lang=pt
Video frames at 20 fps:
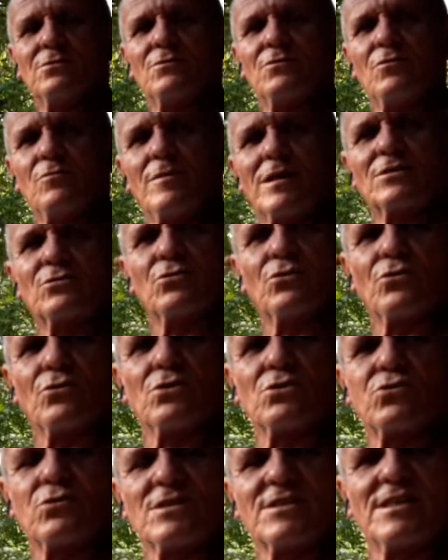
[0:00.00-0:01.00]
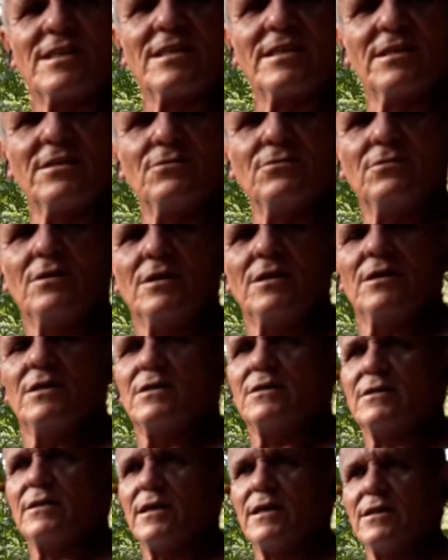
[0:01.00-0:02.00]
Mato Grosso, o Acelino,
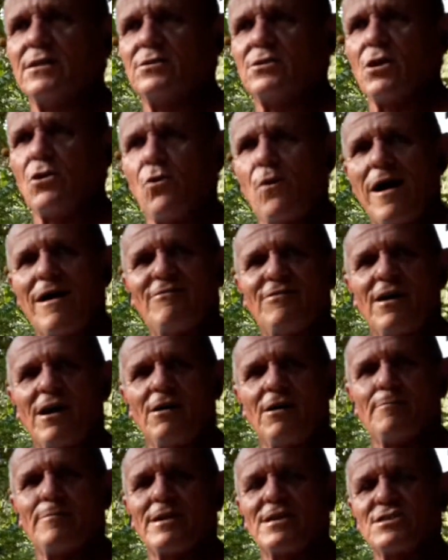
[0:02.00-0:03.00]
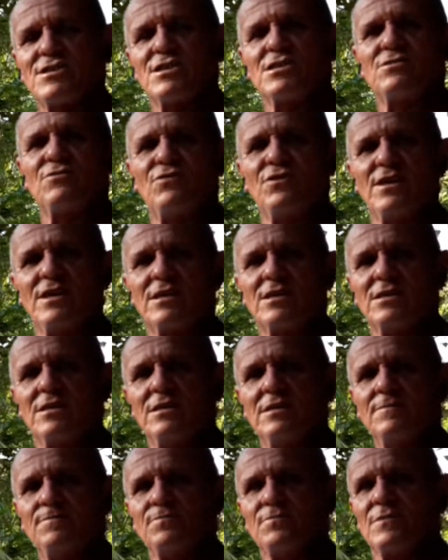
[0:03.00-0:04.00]
e ele deu o aval para a gente vir
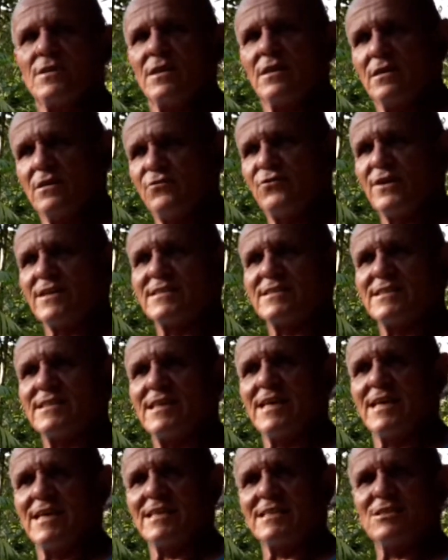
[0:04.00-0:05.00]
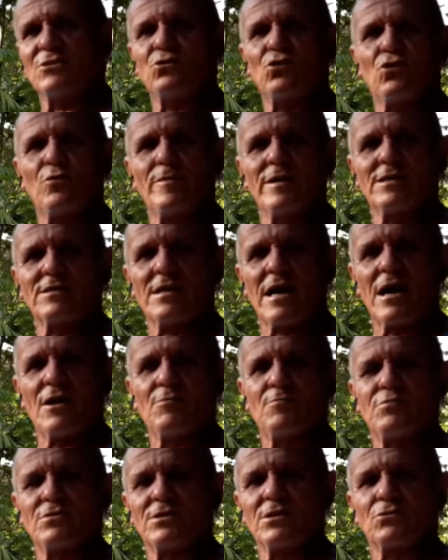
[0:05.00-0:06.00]
aqui e fazer esse documentário,
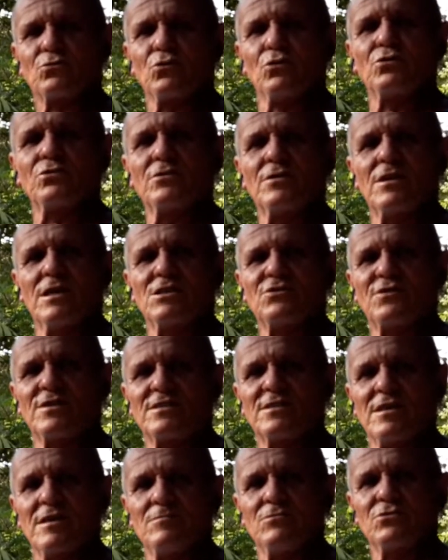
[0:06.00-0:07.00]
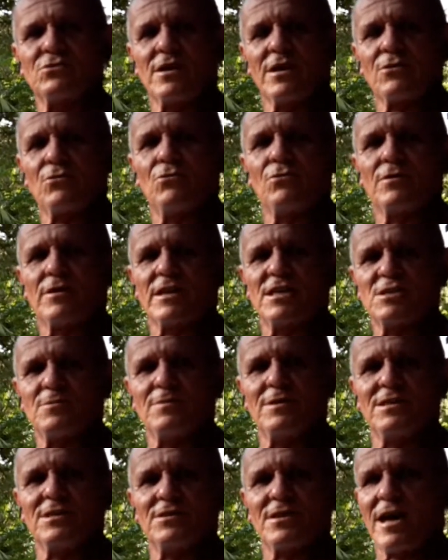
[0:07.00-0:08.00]
porque tudo que nós fazemos é com
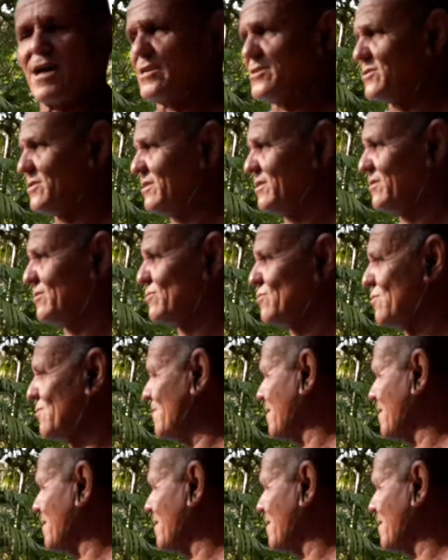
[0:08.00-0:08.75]
credibilidade e com